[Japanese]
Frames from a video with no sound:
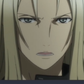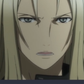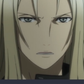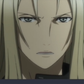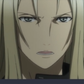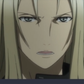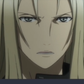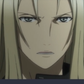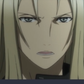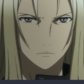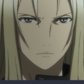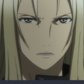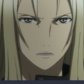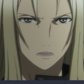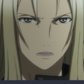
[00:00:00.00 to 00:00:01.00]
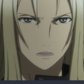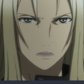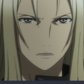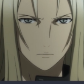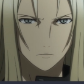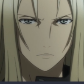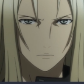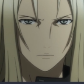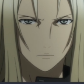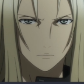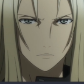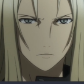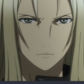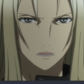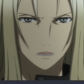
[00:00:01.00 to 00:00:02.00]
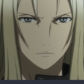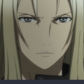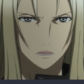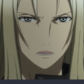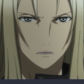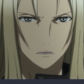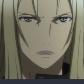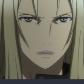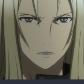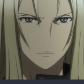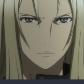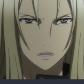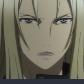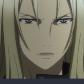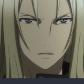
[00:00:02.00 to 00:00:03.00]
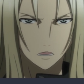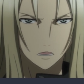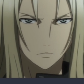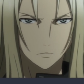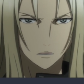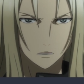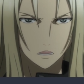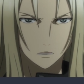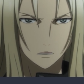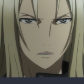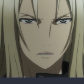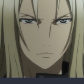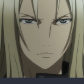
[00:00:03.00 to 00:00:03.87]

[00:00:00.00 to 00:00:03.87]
深部へ潜入しコントロールコアを停止させる